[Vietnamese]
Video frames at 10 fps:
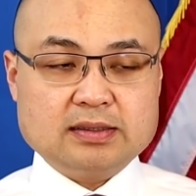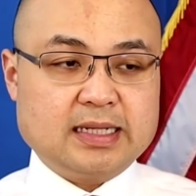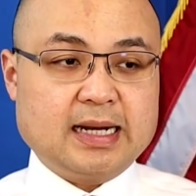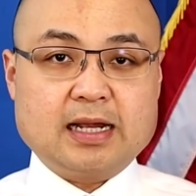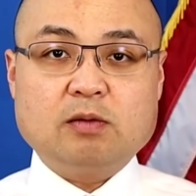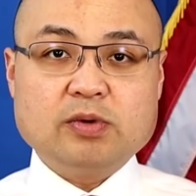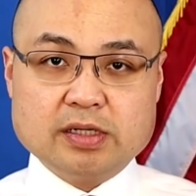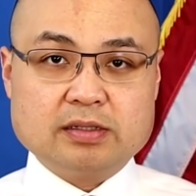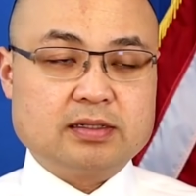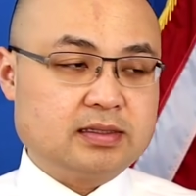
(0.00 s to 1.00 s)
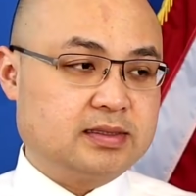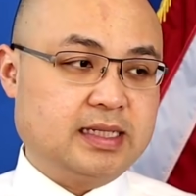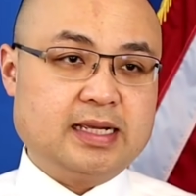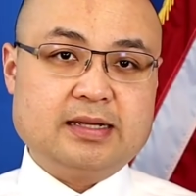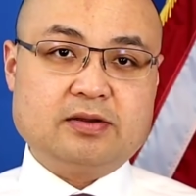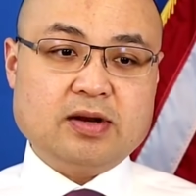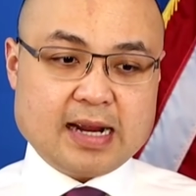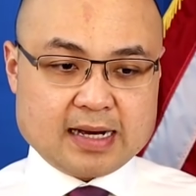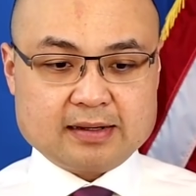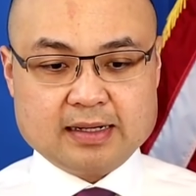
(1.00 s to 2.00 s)
thì lại không có được thì có
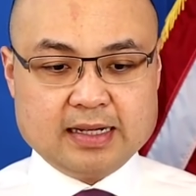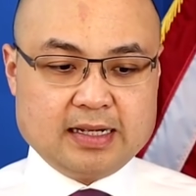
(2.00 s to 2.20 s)
lẽ là